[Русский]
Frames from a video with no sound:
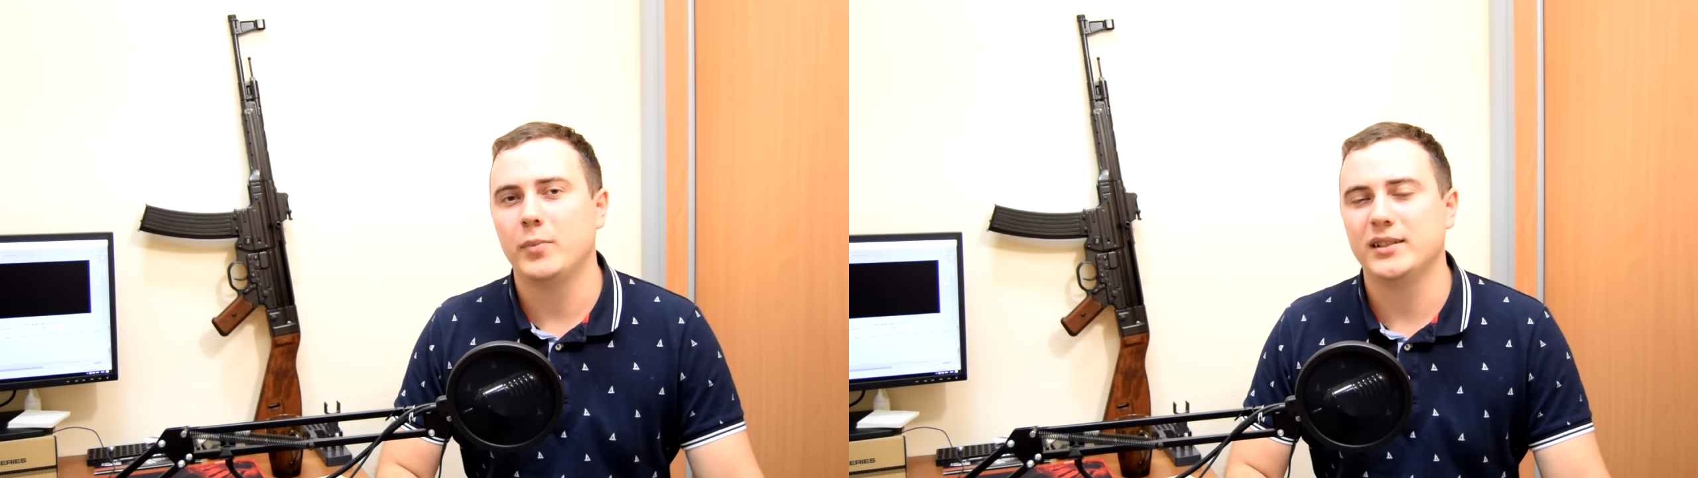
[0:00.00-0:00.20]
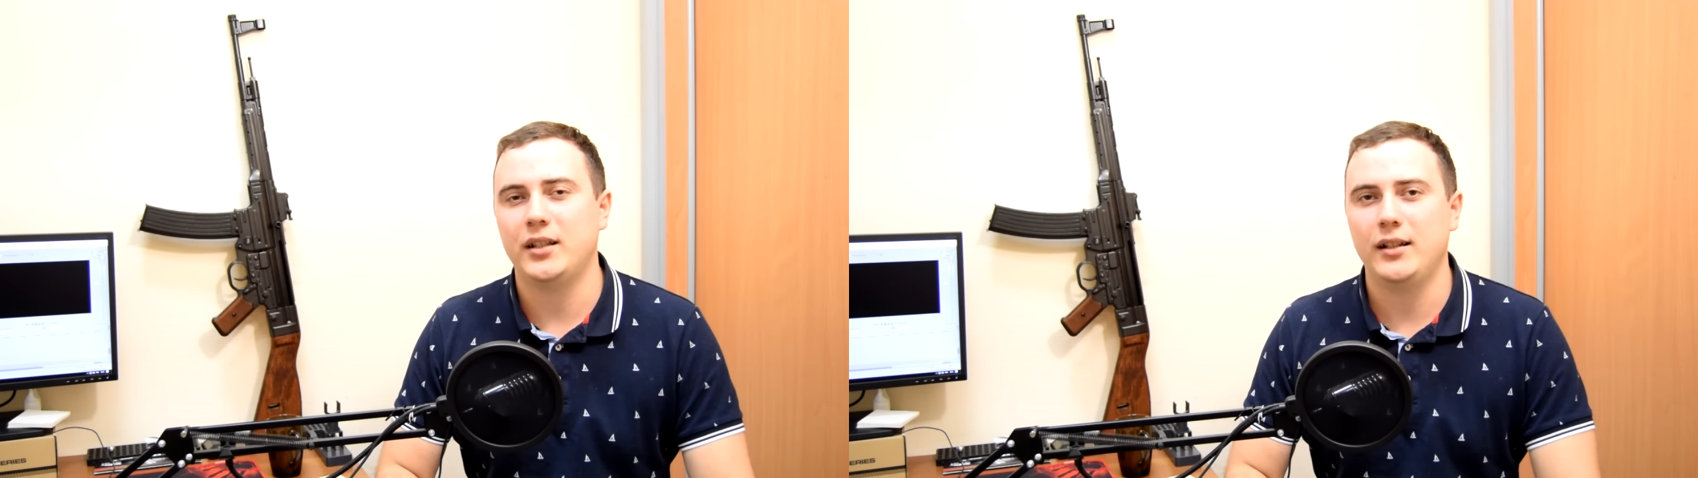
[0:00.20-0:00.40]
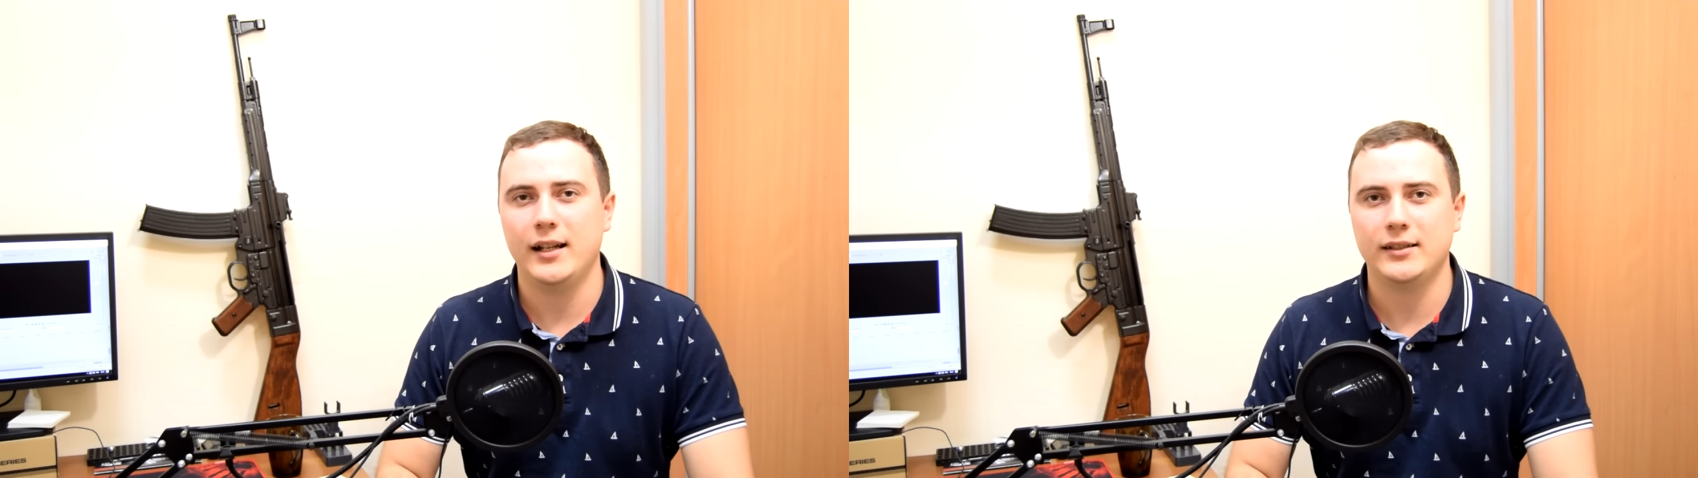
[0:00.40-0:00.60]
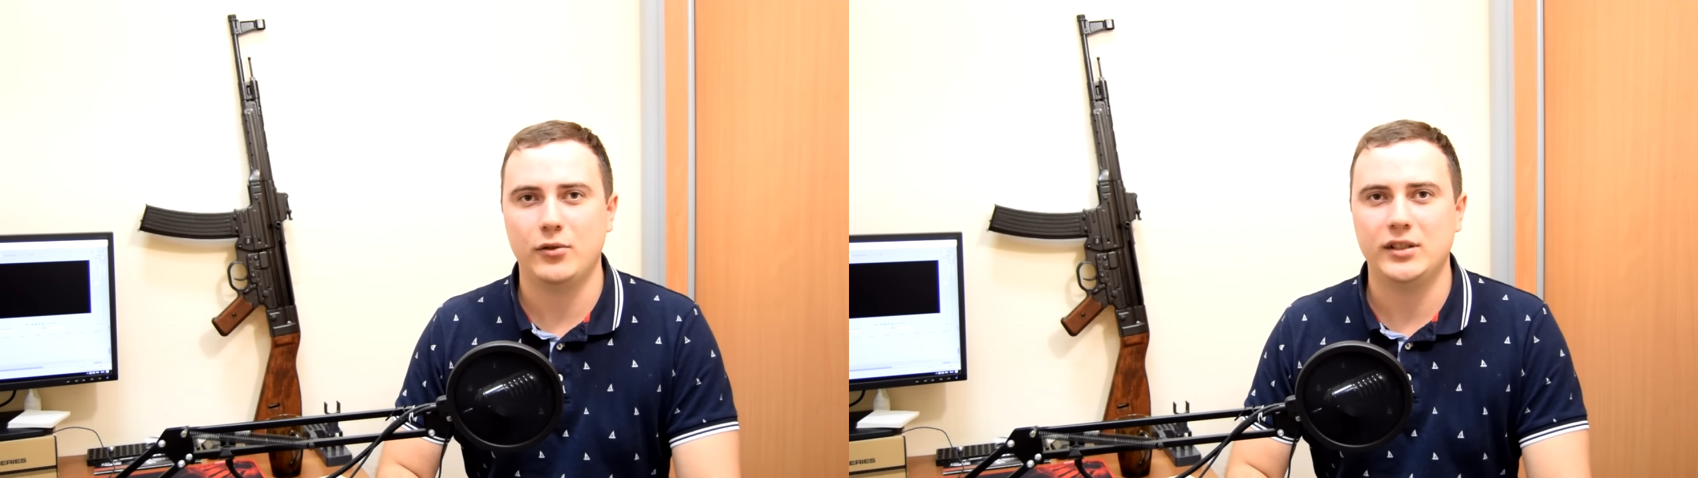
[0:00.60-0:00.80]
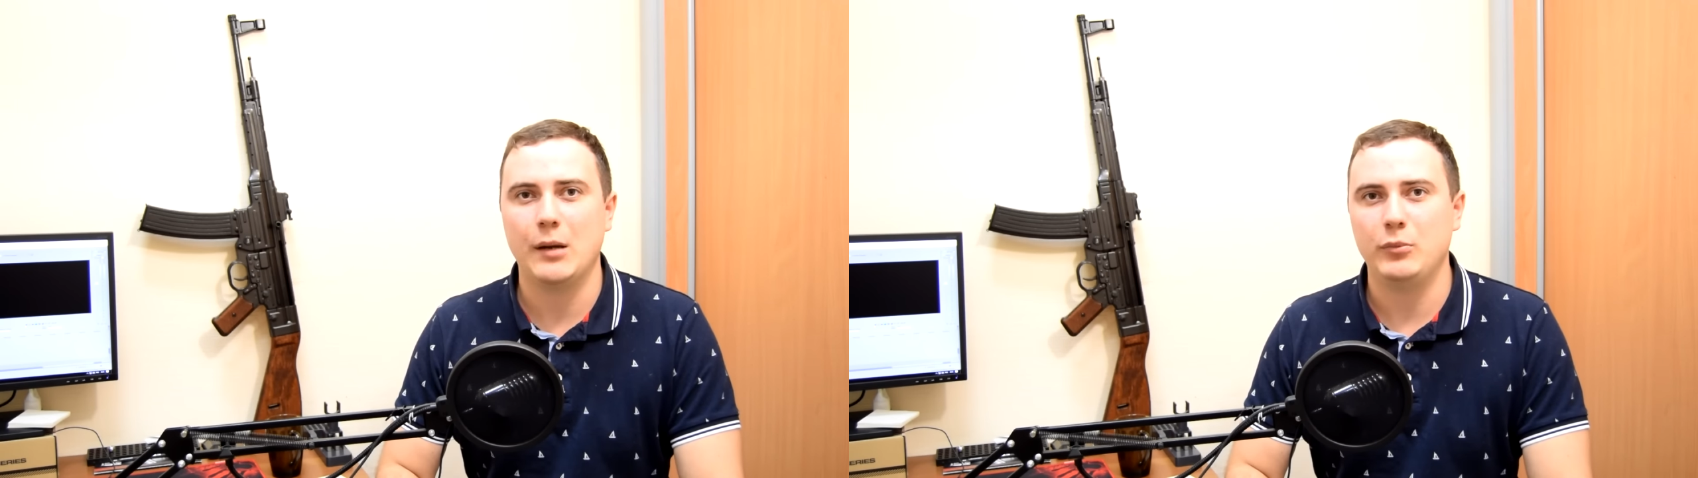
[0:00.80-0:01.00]
пострелять с
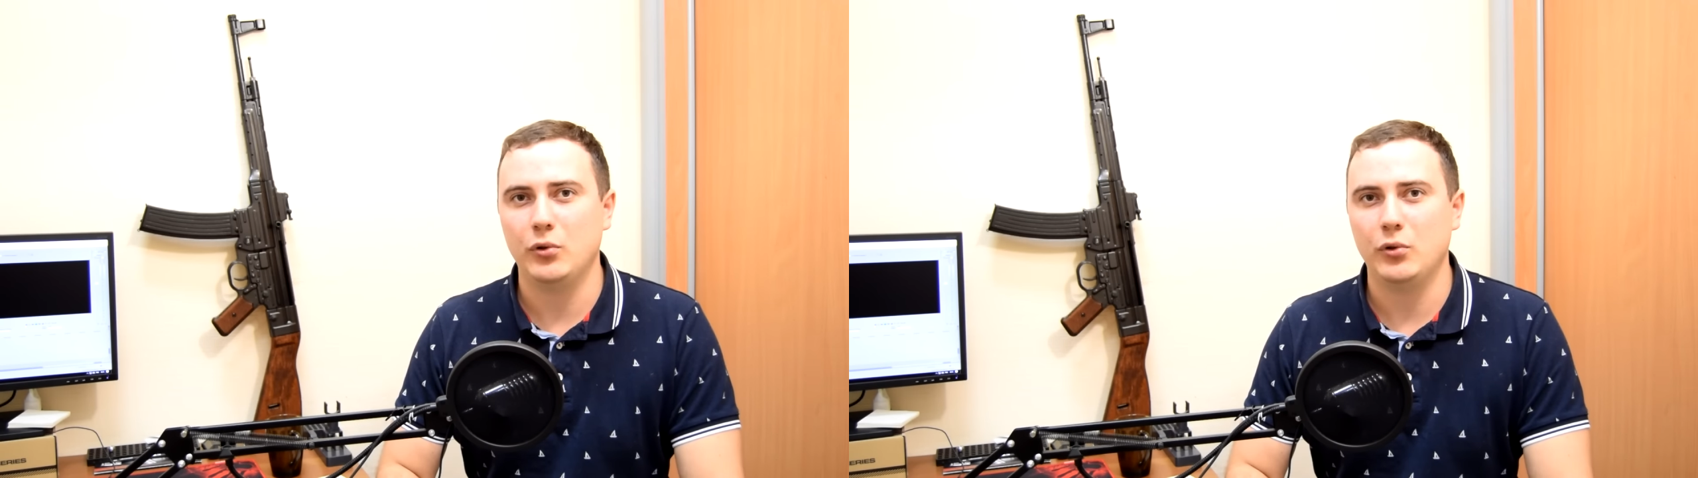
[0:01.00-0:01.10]
друзьями и